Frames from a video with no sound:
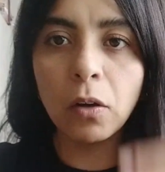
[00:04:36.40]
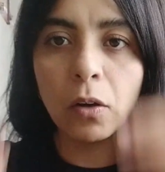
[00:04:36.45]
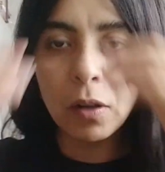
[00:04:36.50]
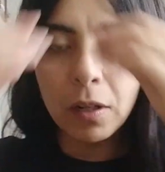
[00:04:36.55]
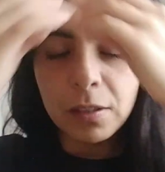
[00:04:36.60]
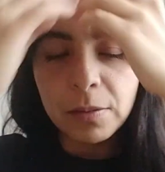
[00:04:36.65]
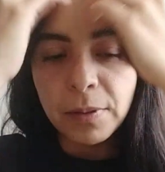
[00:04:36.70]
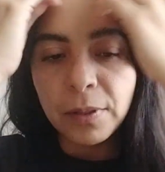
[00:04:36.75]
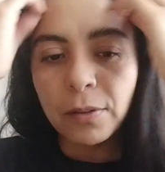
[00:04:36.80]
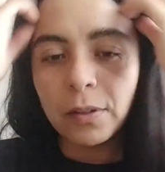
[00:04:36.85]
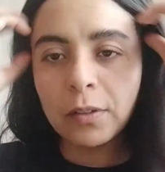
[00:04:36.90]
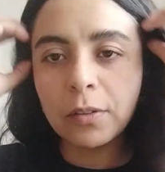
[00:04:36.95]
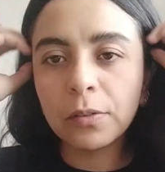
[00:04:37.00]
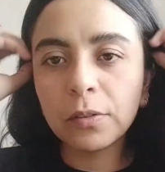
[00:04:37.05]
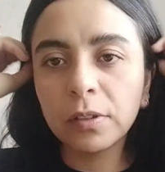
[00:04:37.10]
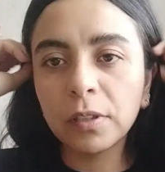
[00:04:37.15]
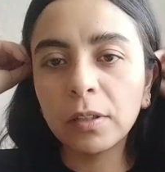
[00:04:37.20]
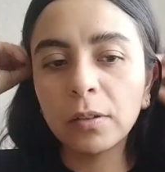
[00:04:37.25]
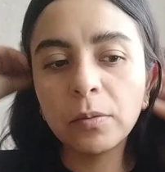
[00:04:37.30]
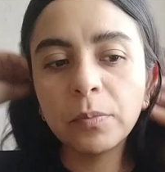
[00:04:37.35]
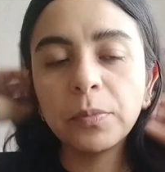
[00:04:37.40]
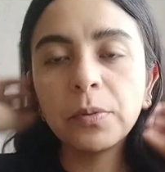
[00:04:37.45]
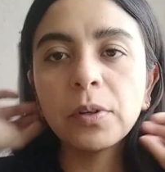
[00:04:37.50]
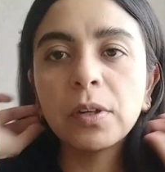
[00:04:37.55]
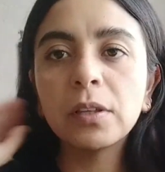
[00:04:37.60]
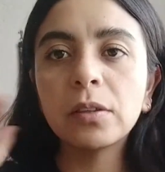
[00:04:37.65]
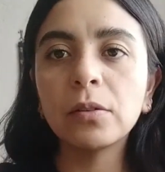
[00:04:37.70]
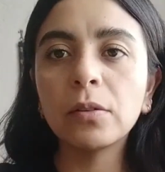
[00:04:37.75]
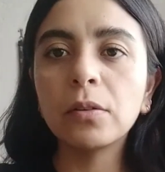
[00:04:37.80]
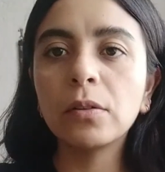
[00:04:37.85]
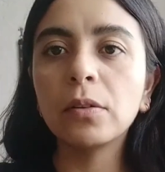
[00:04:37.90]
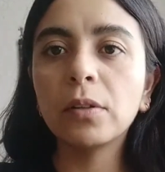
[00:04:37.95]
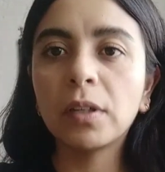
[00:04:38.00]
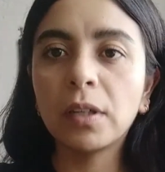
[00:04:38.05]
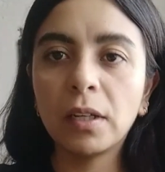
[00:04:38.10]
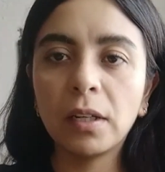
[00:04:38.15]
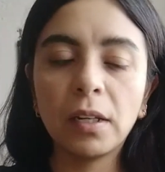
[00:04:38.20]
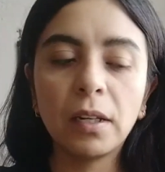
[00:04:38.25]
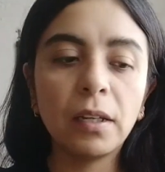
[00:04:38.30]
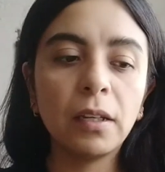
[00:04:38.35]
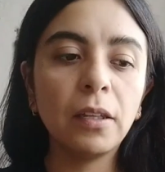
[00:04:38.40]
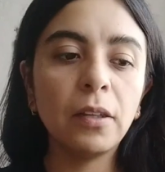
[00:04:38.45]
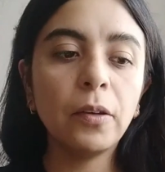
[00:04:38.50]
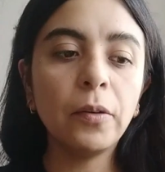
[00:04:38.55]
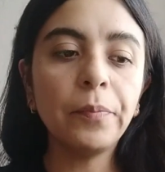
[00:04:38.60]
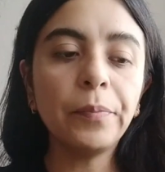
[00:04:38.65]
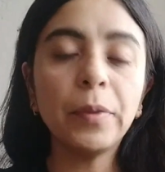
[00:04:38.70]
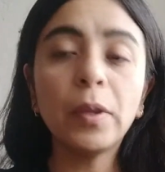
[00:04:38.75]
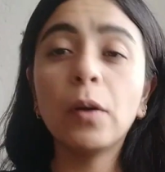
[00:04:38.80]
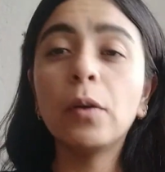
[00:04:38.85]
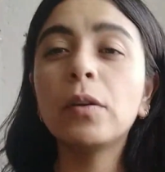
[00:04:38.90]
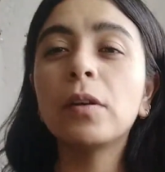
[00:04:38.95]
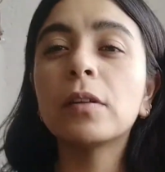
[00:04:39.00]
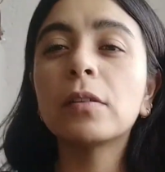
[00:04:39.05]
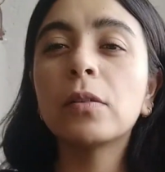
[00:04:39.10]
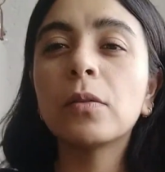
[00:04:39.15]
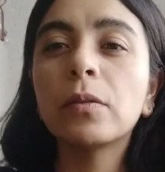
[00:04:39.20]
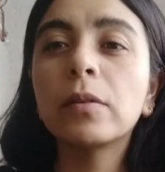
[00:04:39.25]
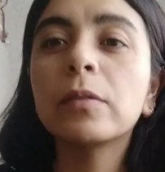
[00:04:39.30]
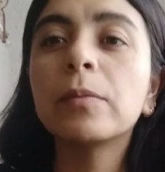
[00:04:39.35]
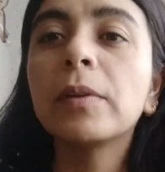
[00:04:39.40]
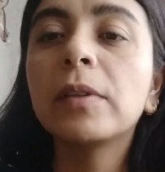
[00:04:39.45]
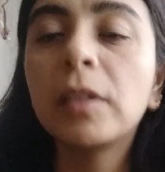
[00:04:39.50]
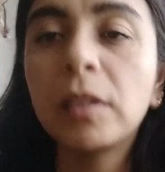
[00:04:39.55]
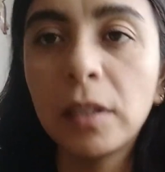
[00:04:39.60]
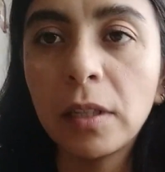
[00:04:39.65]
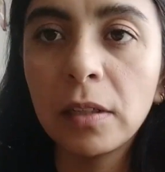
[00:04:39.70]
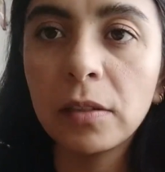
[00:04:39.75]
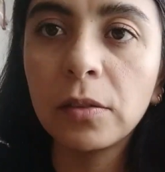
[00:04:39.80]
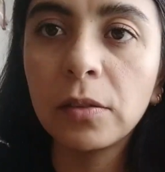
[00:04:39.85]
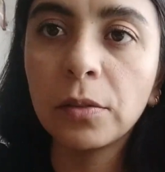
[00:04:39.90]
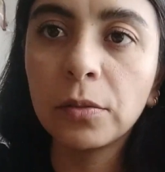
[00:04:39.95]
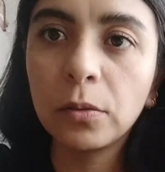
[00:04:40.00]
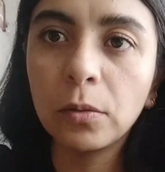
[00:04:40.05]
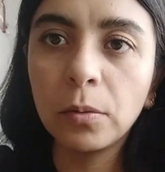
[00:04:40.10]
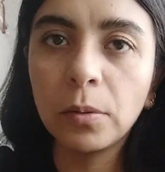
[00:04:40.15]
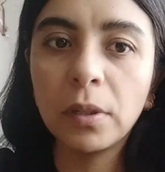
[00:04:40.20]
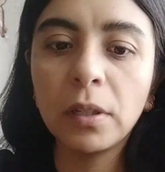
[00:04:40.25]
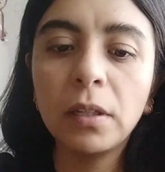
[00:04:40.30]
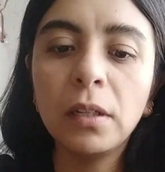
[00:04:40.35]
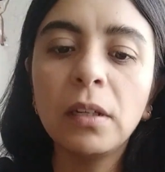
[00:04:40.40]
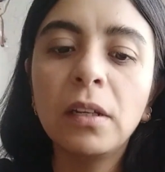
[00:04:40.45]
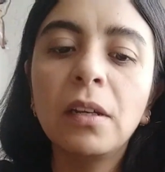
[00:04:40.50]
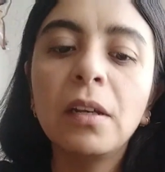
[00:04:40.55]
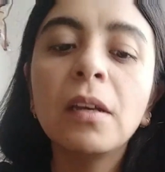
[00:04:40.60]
Hoy les vengo a contar un poquito lo que he leído. Hoy es lunes 23 de octubre.